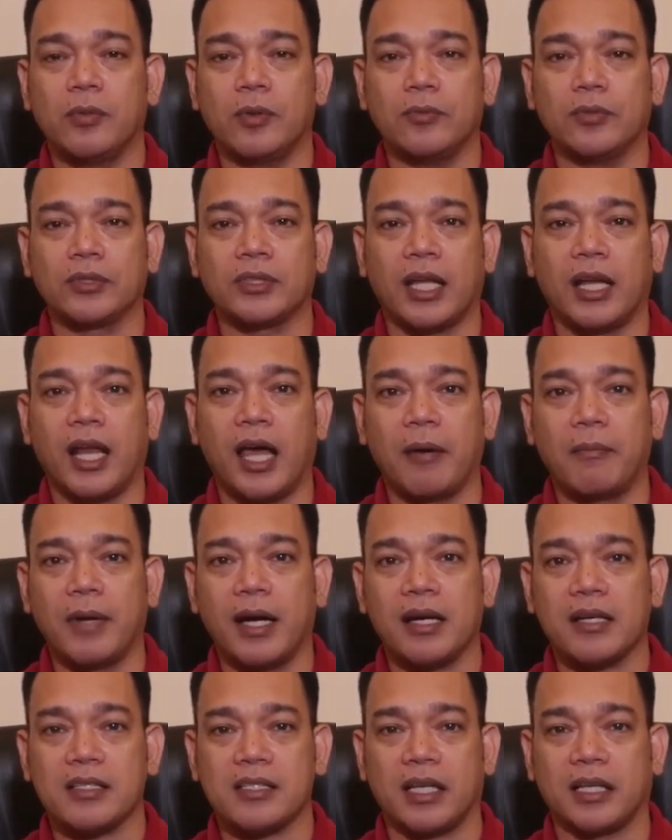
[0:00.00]
Pumunta
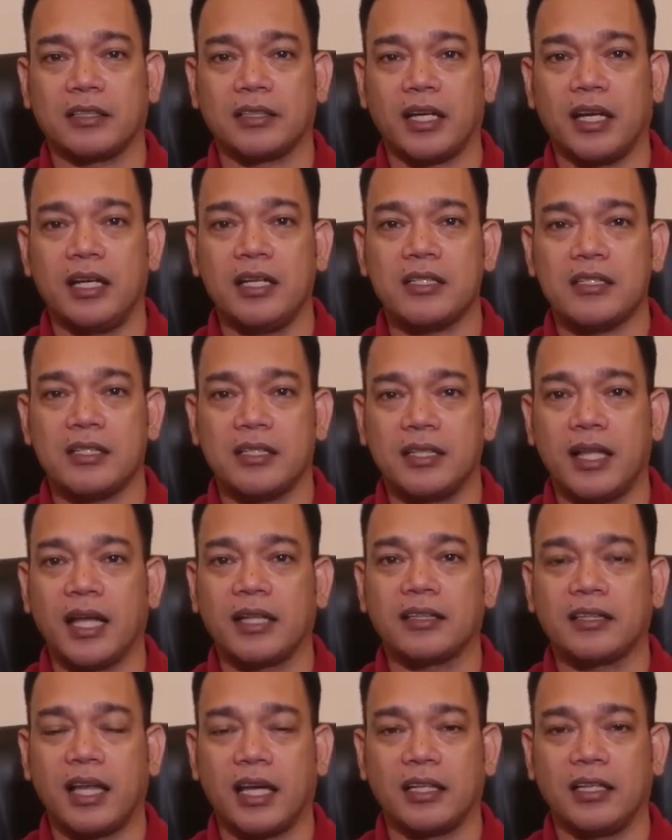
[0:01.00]
lamang sa
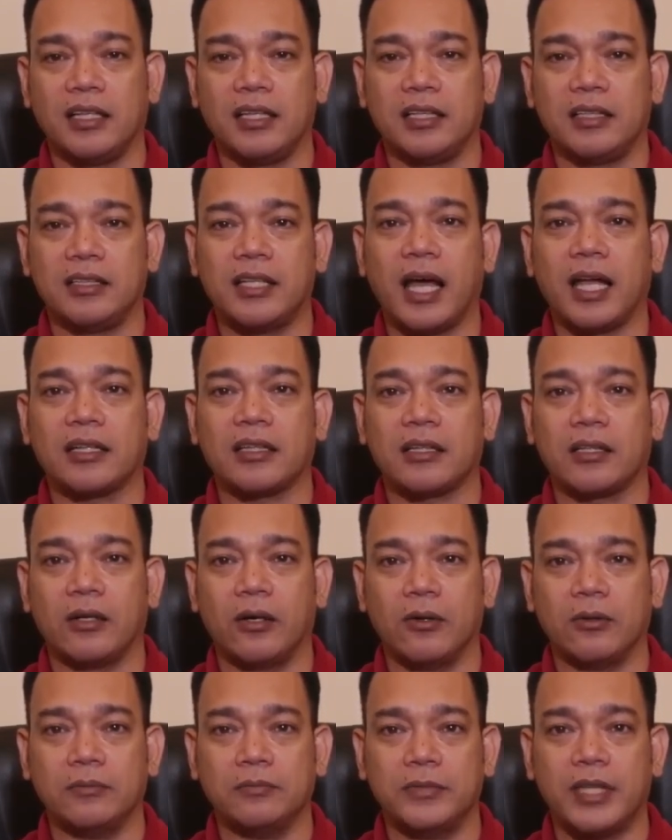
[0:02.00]

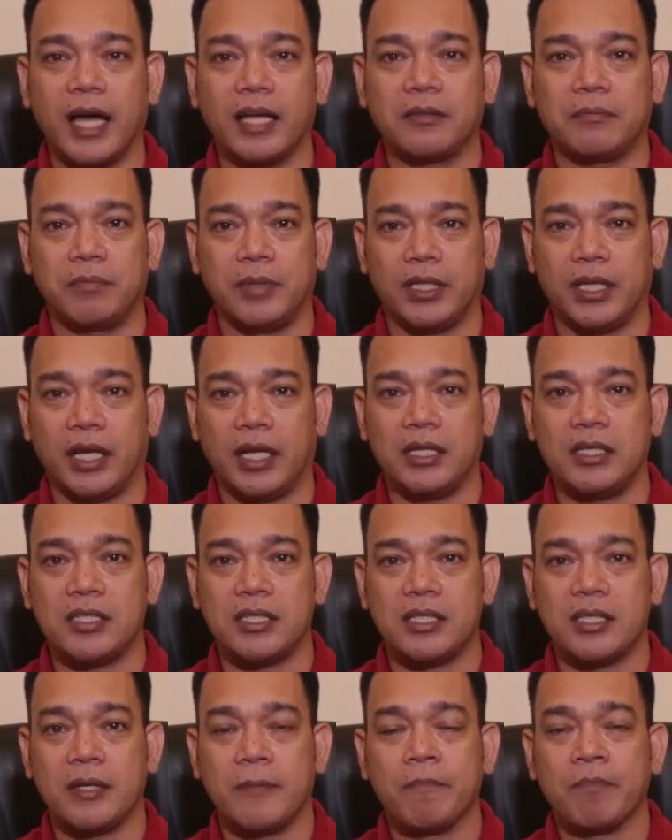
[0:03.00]

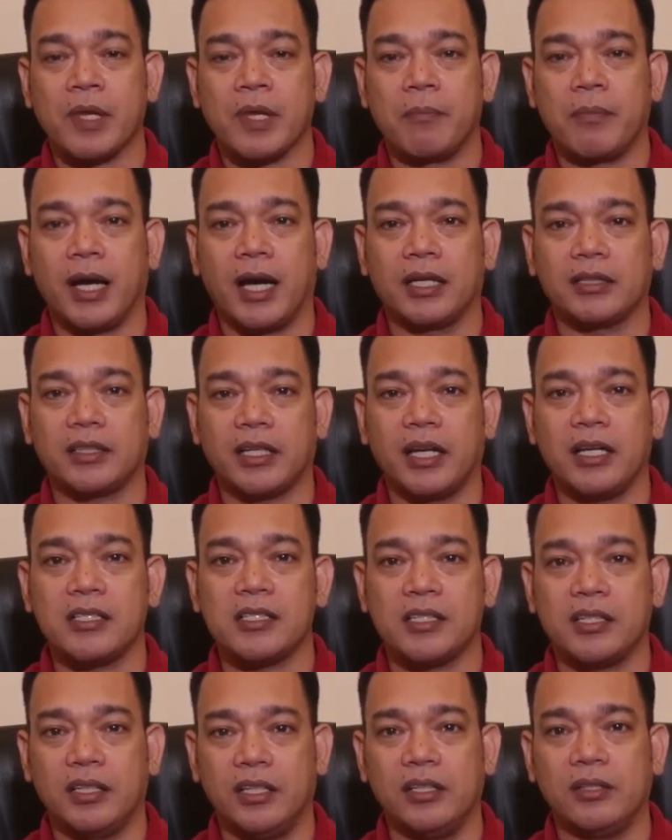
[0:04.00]
trace.tagig.gov.ph mga
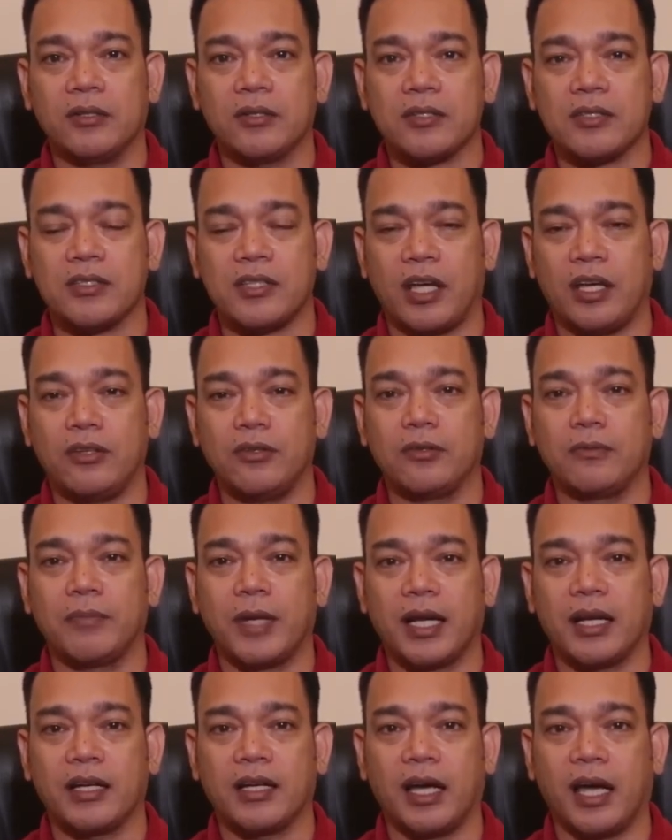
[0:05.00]
trace kiosk sa
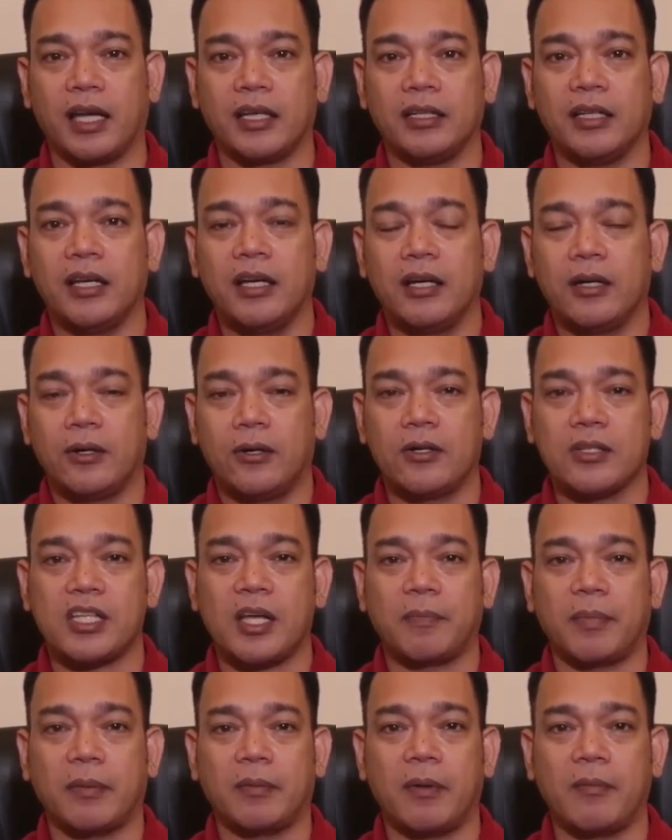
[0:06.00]
inyong barangay o
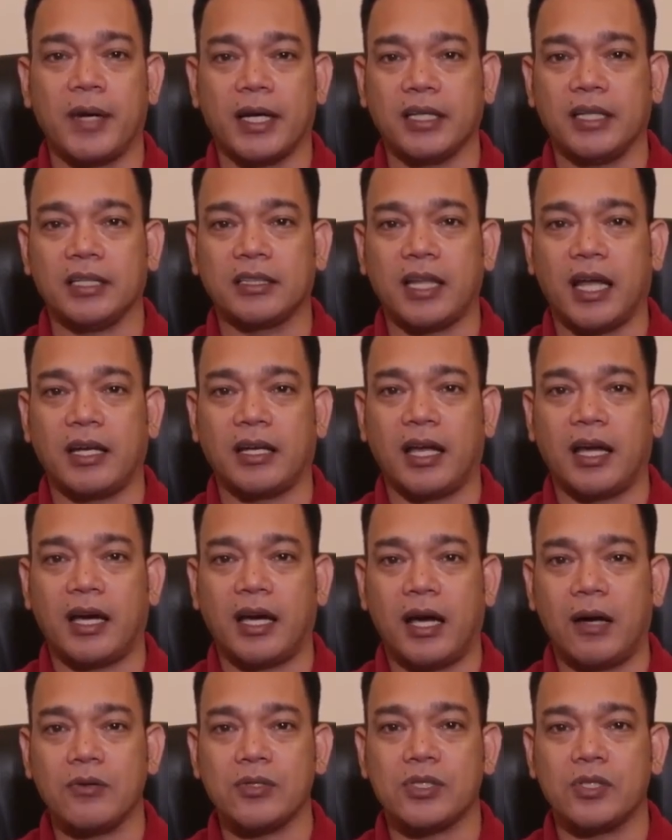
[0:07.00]
sa pamamagitan
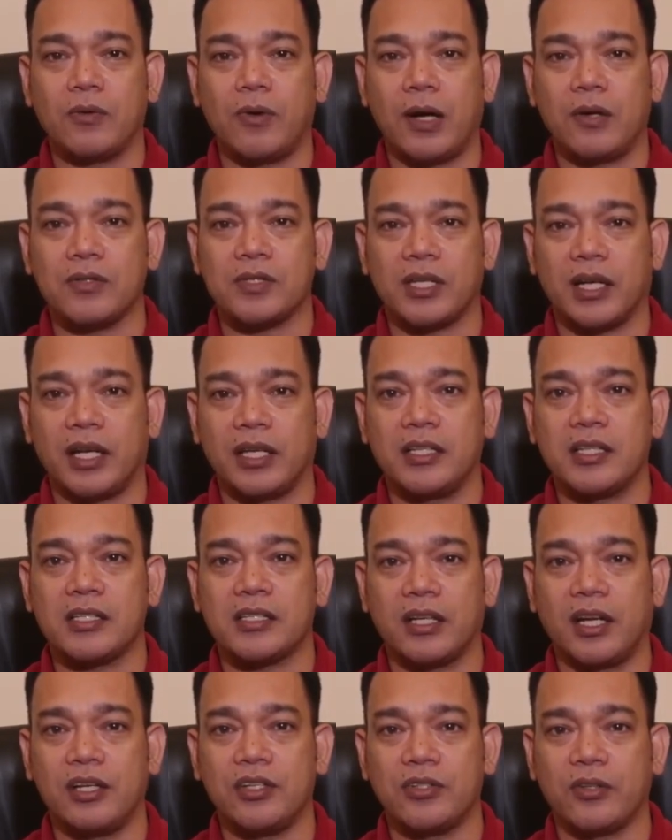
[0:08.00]
ng house-to-house -house
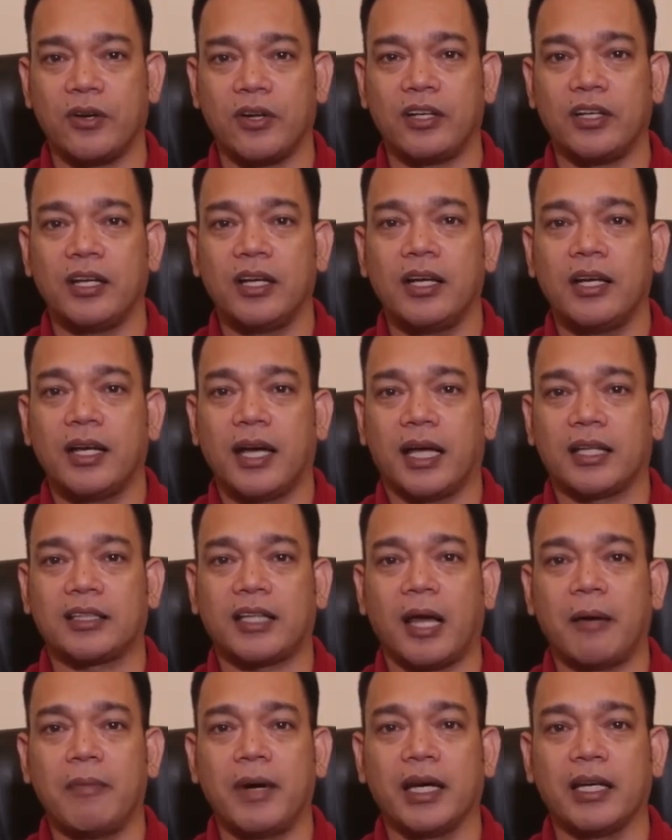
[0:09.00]
registration
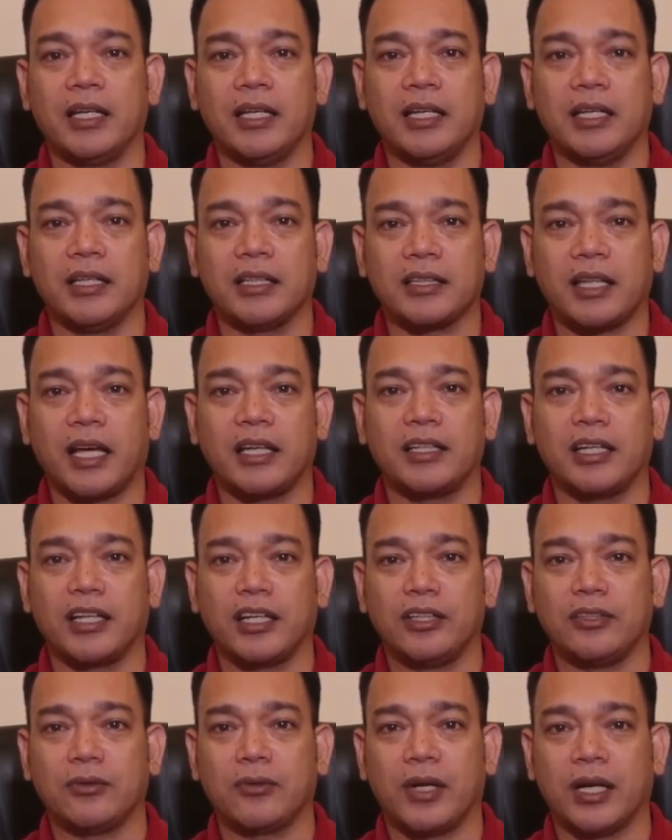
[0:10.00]
at habang iniintay
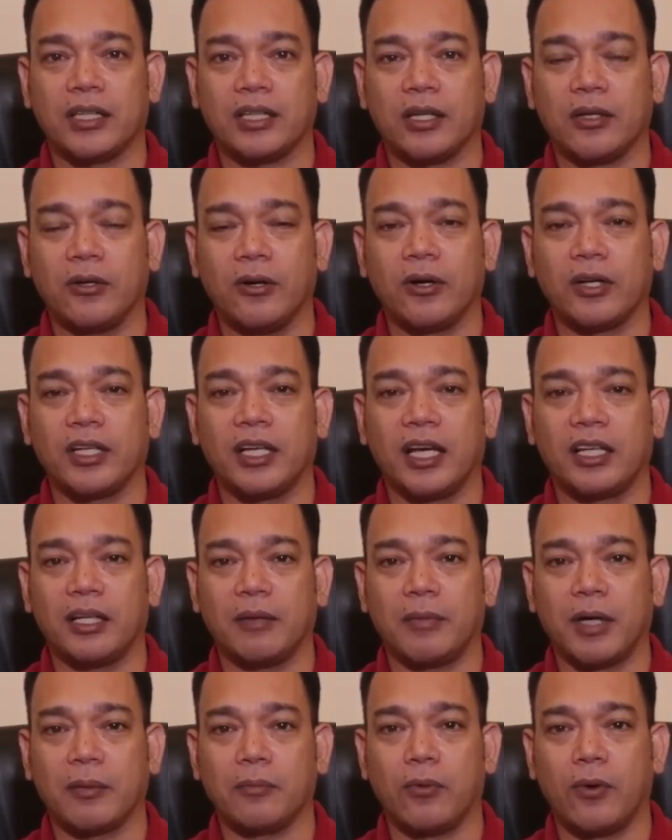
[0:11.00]
ang inyong kategorya
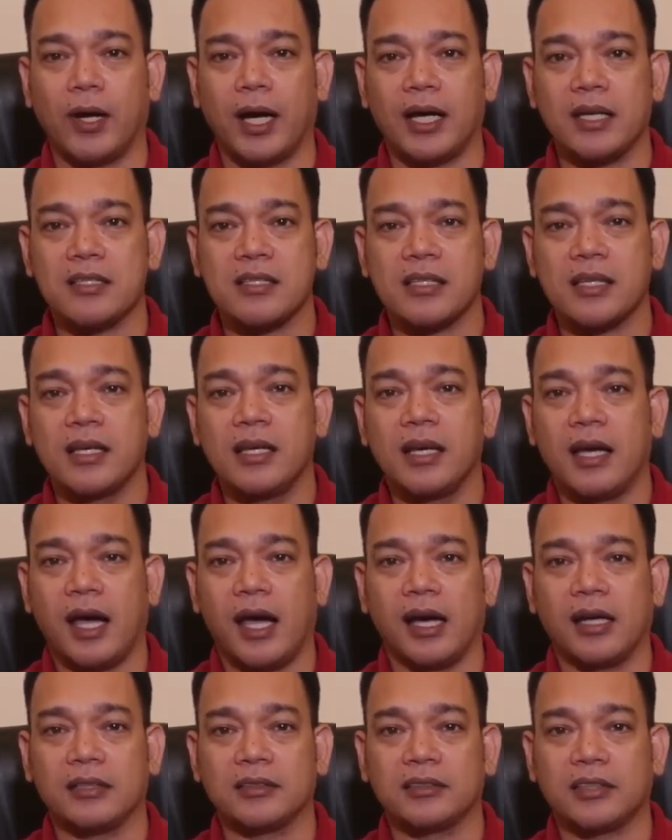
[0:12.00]
na magbukas,
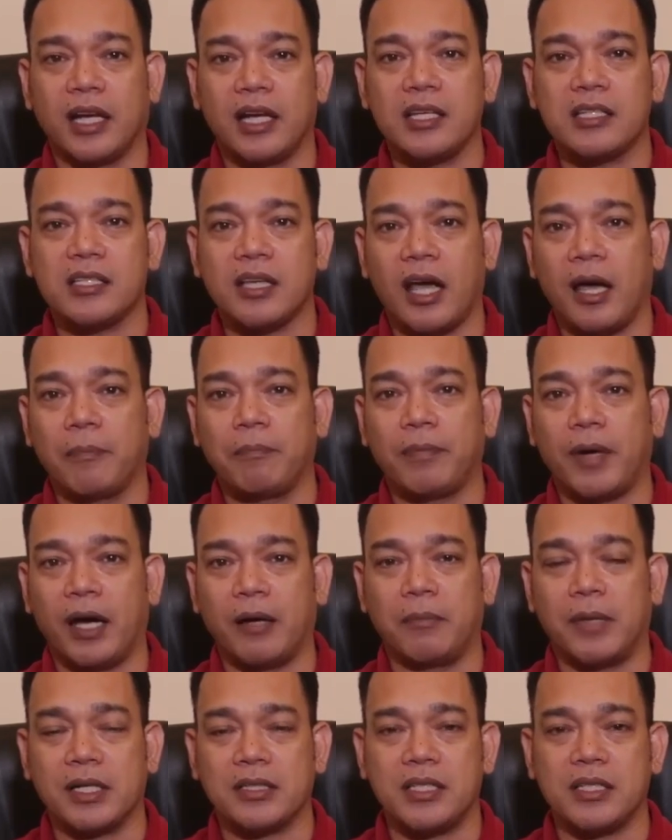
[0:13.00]
ang trace up
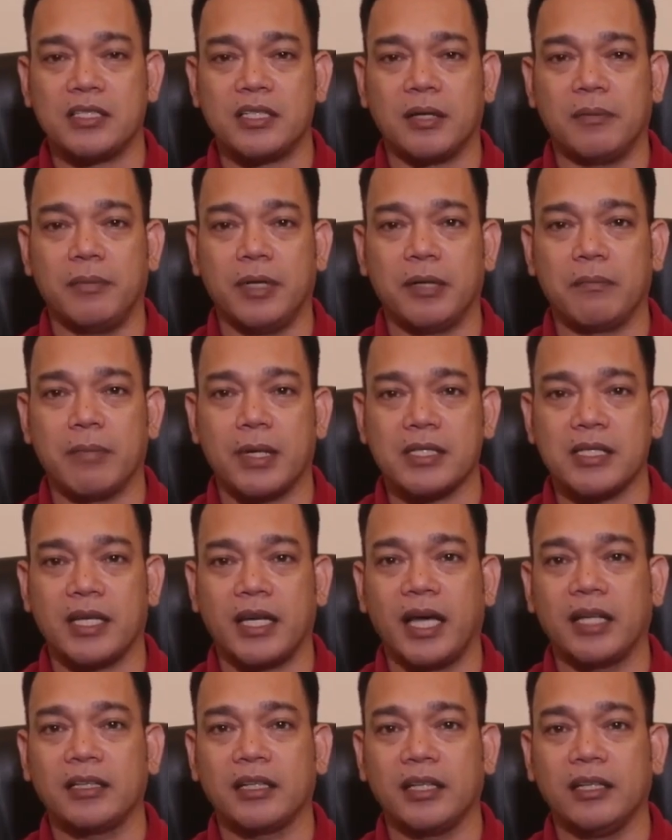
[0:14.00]
ang magsisilbing
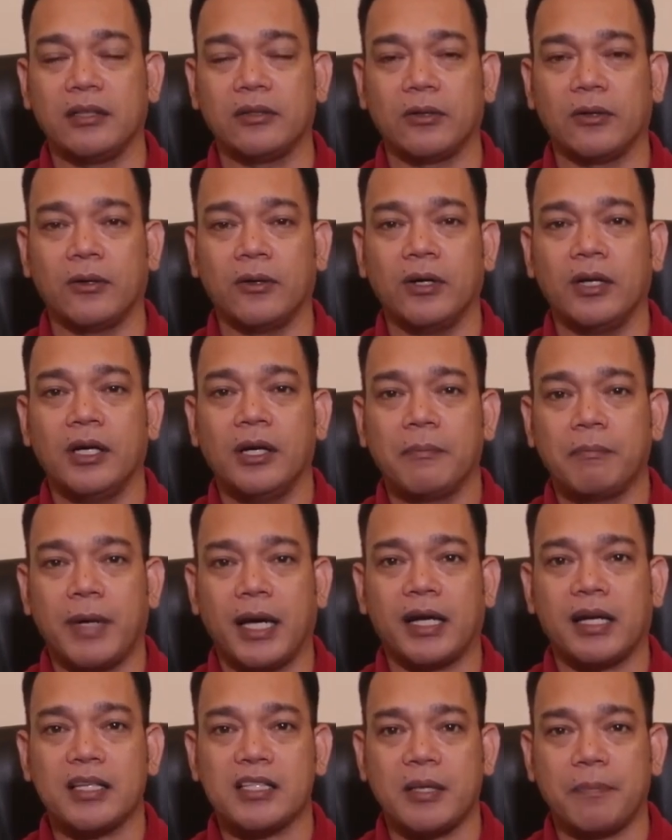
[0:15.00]
basihan rito
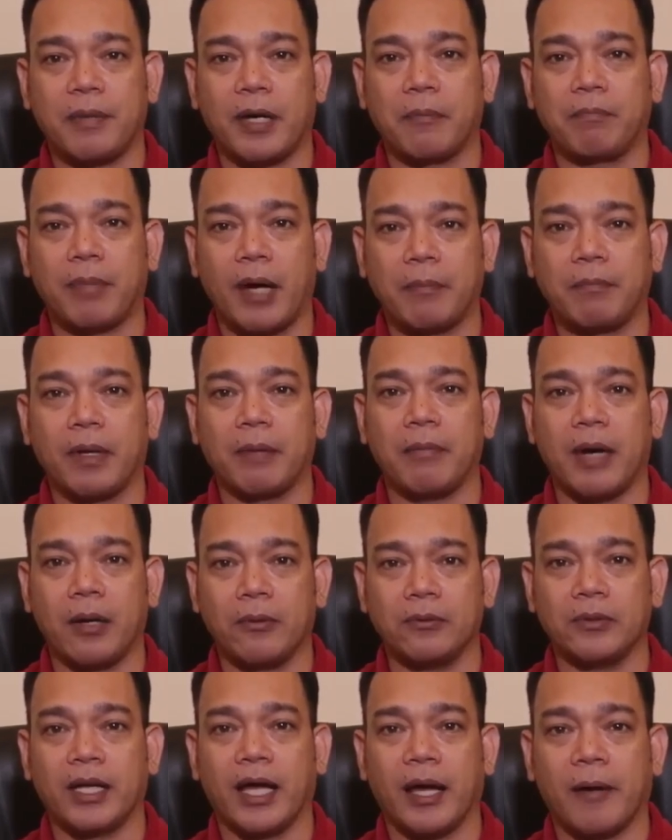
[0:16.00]
para sa
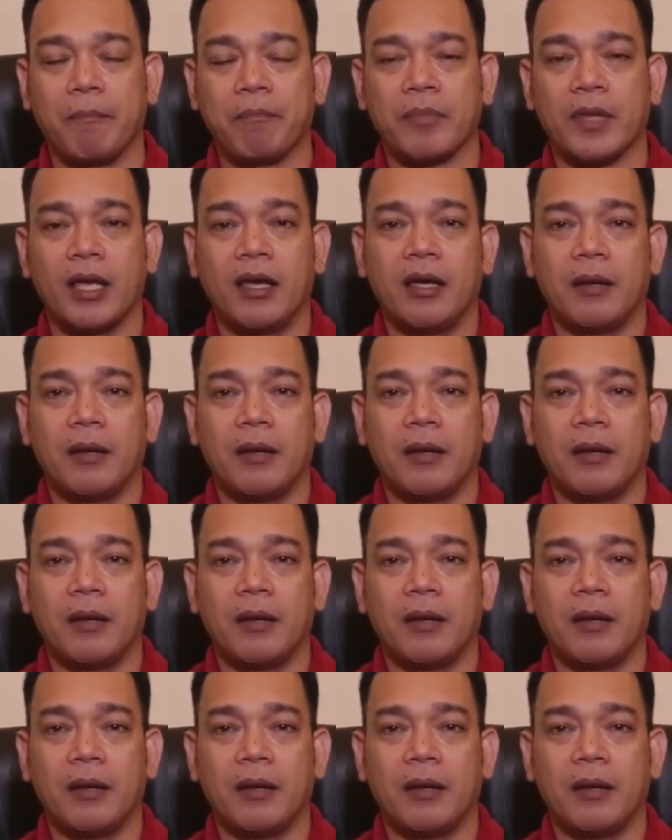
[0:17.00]
pagpapabakuna.